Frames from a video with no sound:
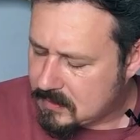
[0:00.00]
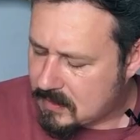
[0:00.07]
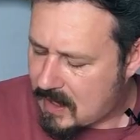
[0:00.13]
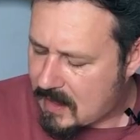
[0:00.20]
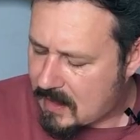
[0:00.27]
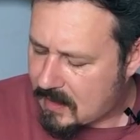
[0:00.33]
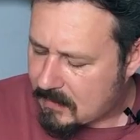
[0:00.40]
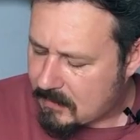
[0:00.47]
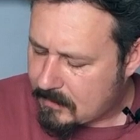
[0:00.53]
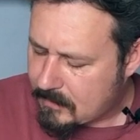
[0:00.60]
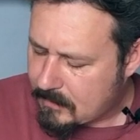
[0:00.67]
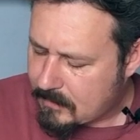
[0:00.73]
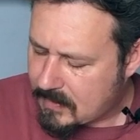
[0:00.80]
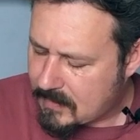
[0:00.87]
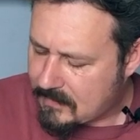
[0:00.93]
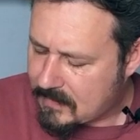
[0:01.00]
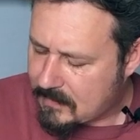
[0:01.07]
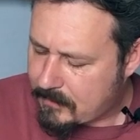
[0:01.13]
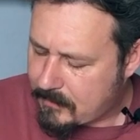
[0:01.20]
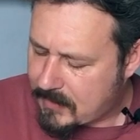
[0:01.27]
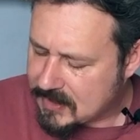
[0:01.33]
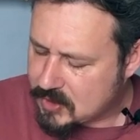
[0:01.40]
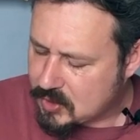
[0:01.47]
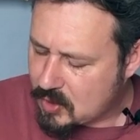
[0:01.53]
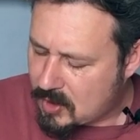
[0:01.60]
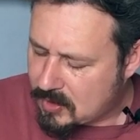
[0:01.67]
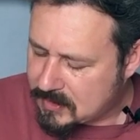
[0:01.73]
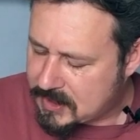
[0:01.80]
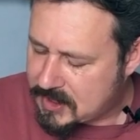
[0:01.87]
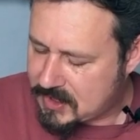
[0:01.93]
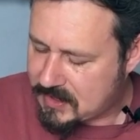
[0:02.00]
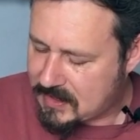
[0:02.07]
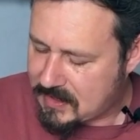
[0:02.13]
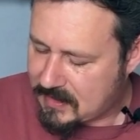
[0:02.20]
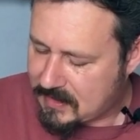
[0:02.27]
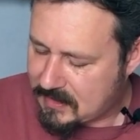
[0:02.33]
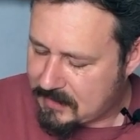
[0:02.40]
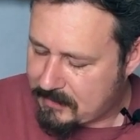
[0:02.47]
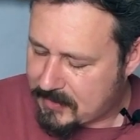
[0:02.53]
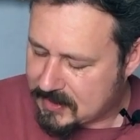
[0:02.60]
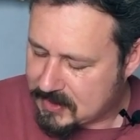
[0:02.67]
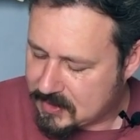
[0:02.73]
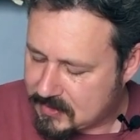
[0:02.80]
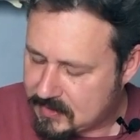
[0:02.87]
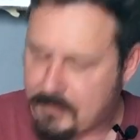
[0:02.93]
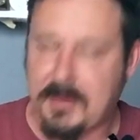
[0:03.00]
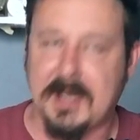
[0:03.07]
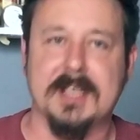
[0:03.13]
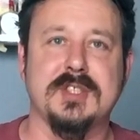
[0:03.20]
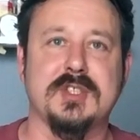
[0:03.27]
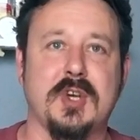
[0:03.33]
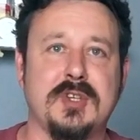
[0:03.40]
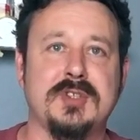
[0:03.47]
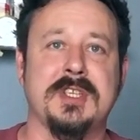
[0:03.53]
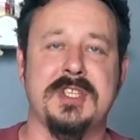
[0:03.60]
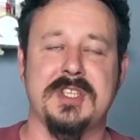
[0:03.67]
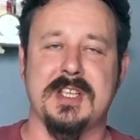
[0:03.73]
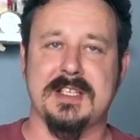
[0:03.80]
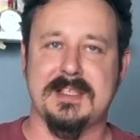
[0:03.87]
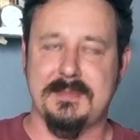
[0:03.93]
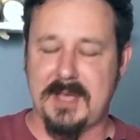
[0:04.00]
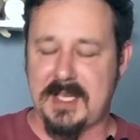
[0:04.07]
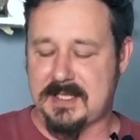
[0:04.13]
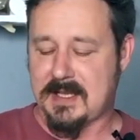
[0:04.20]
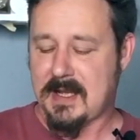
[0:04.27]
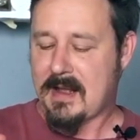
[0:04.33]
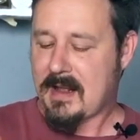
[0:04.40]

а, посолочная, не подсолнечная, посолочная смесь,